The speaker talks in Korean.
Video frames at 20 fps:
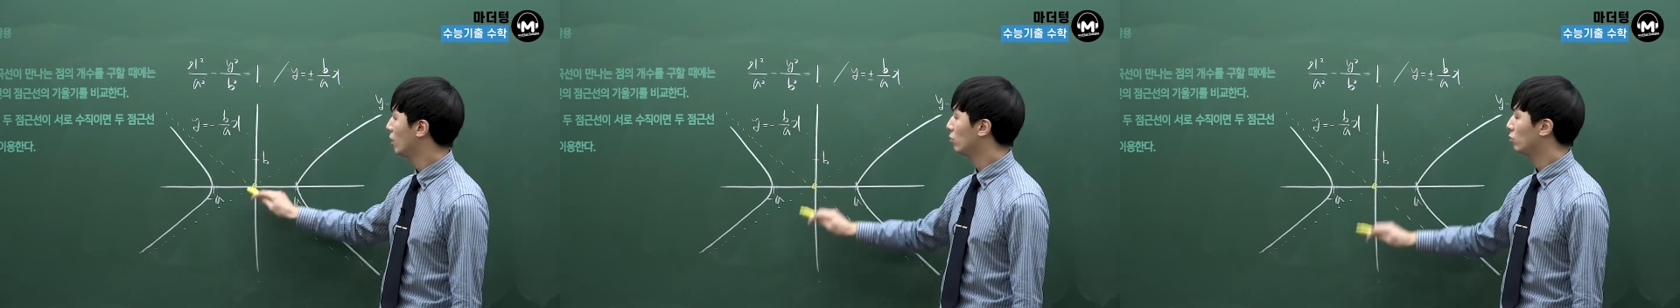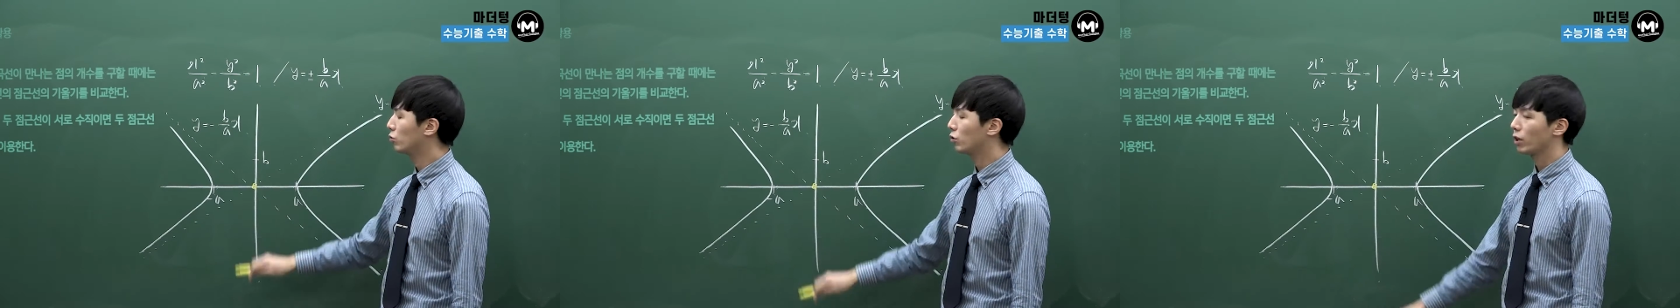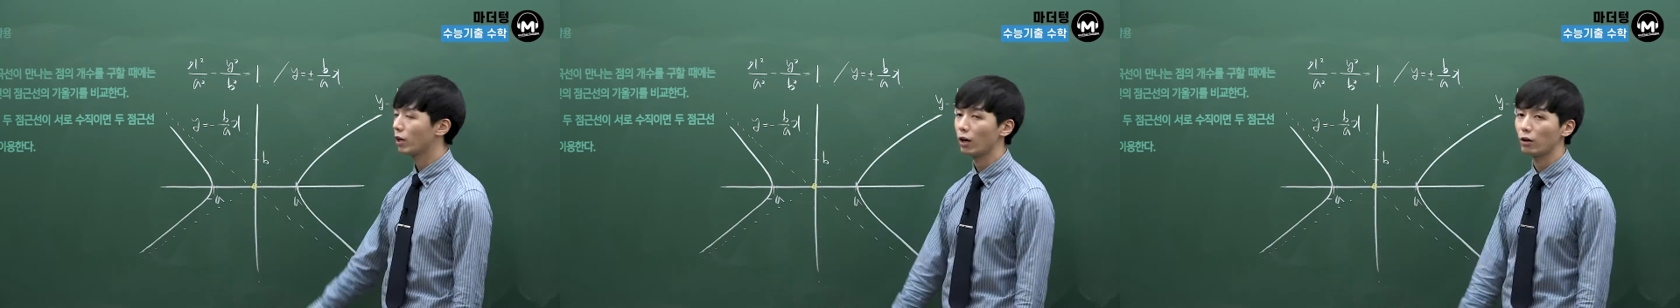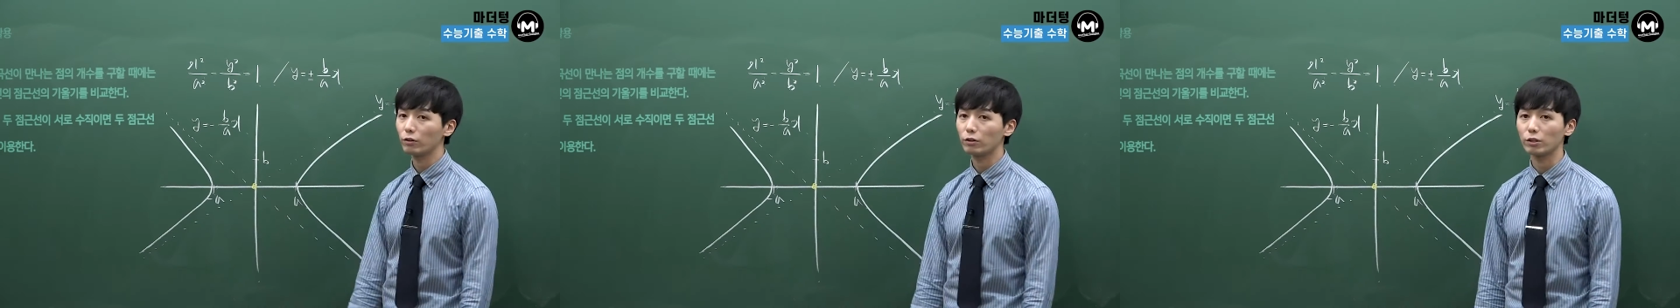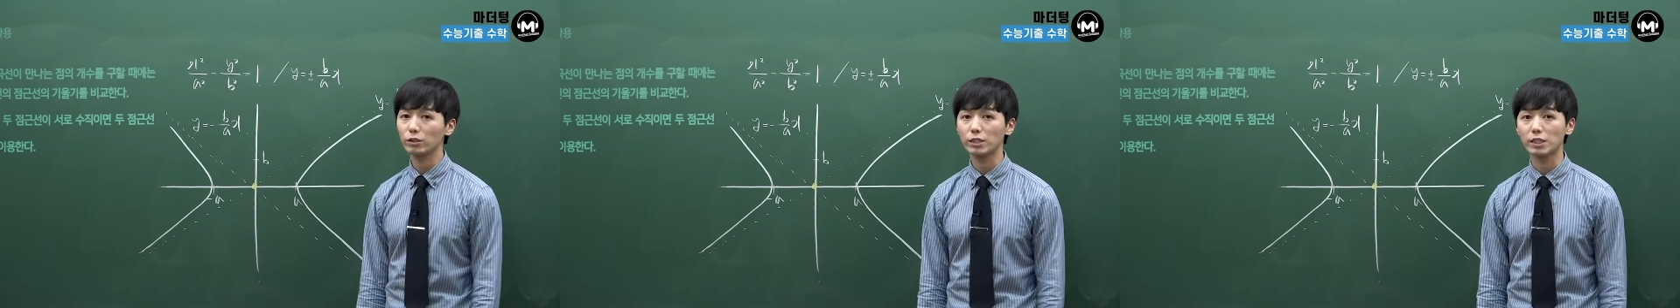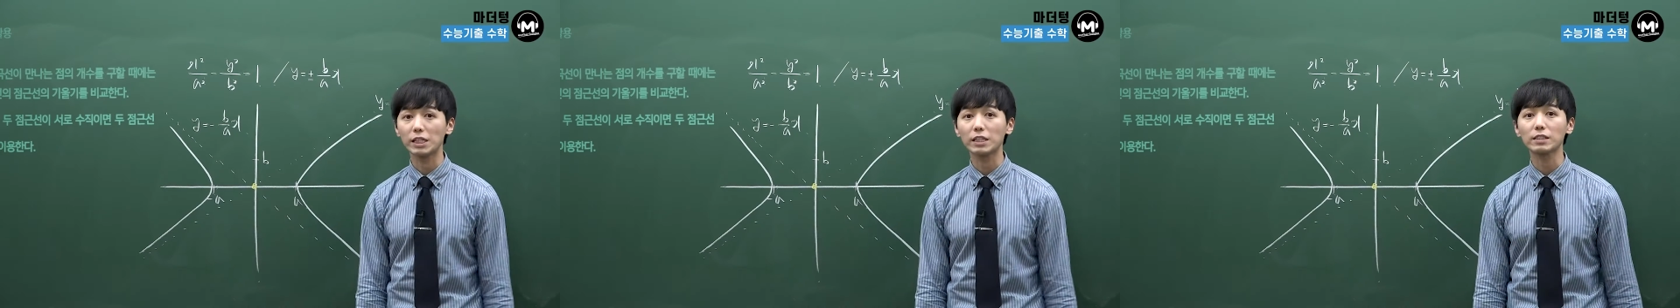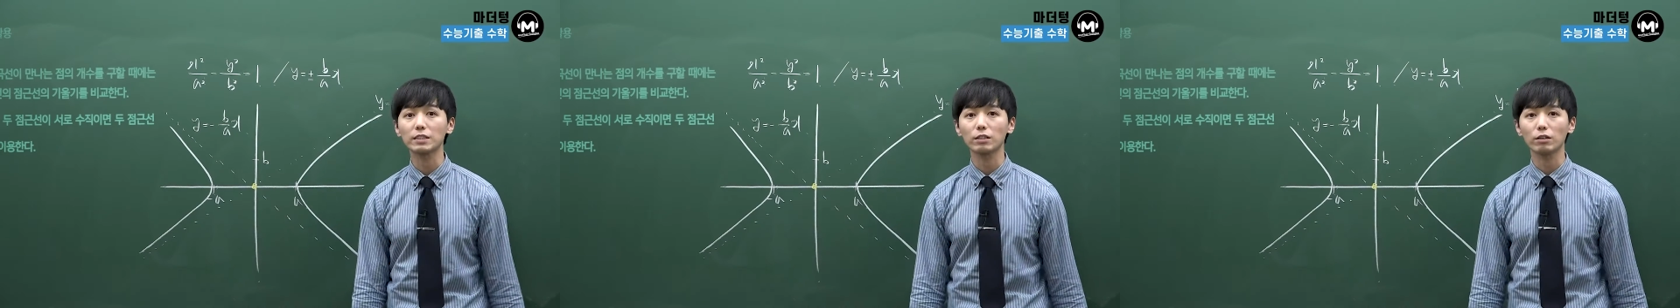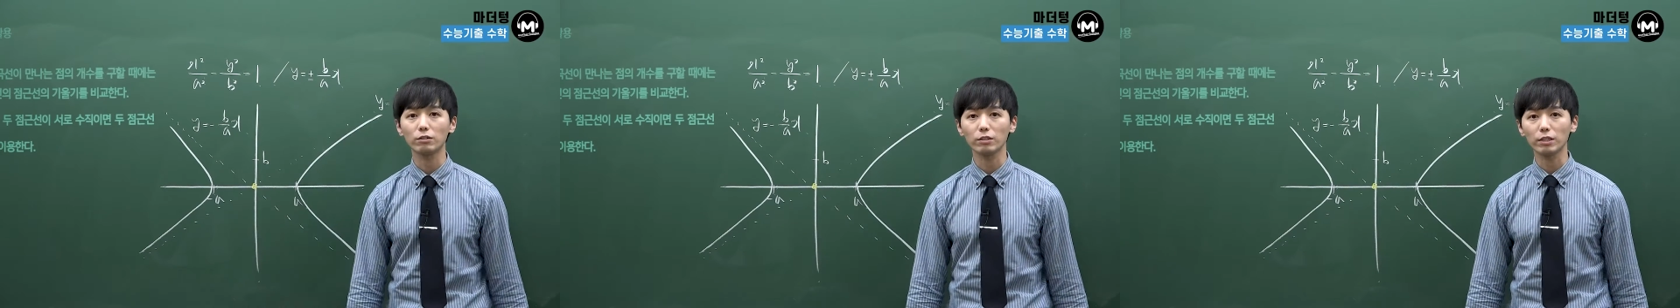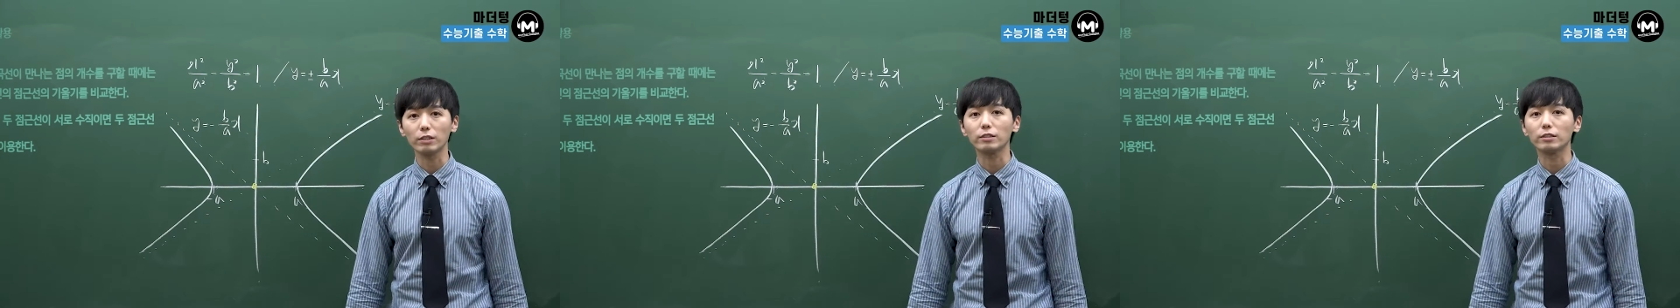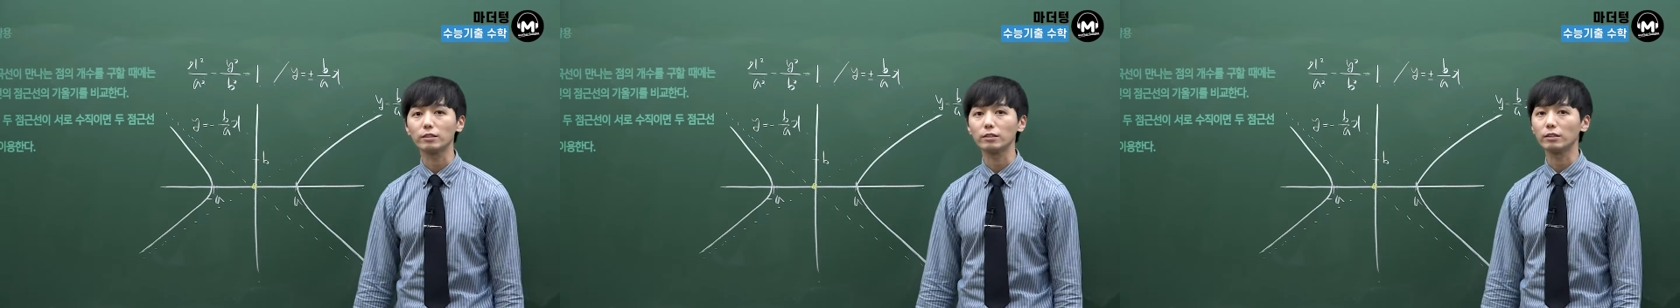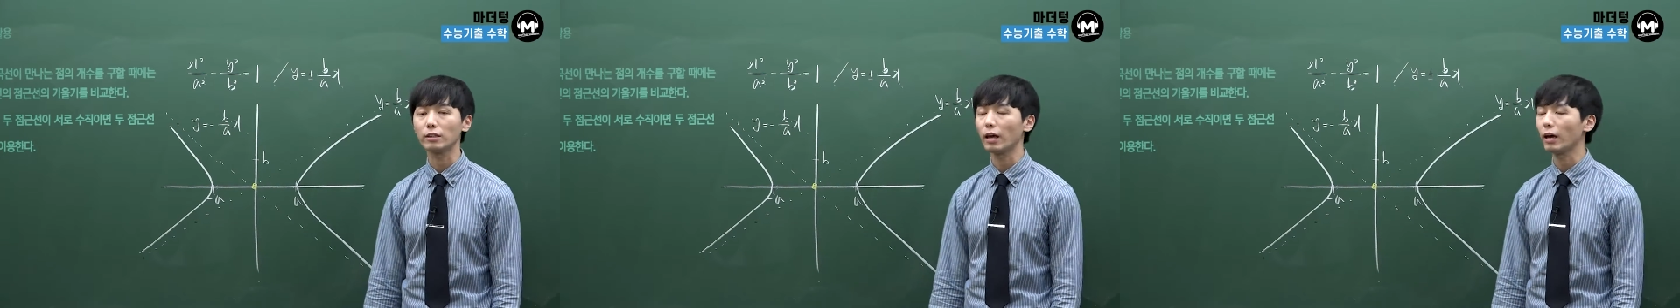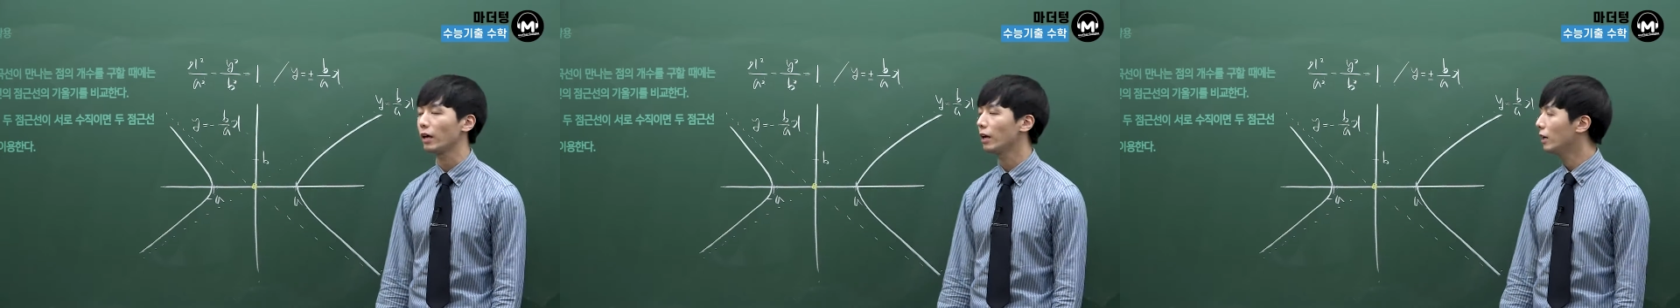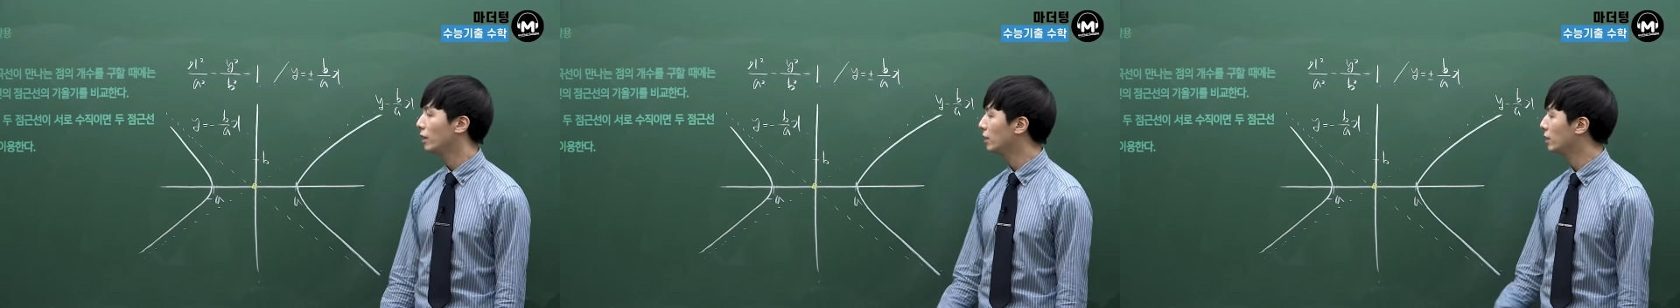우리가 어떤 직선이 있을
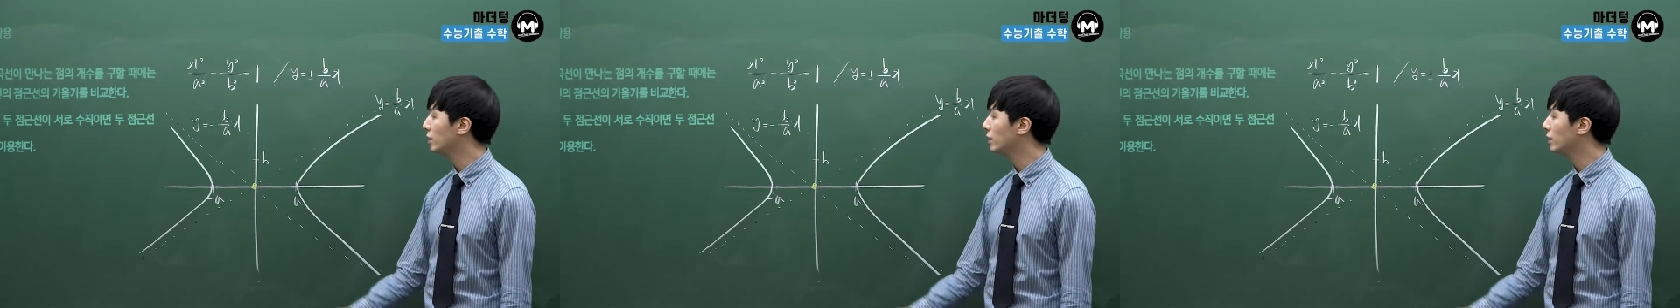때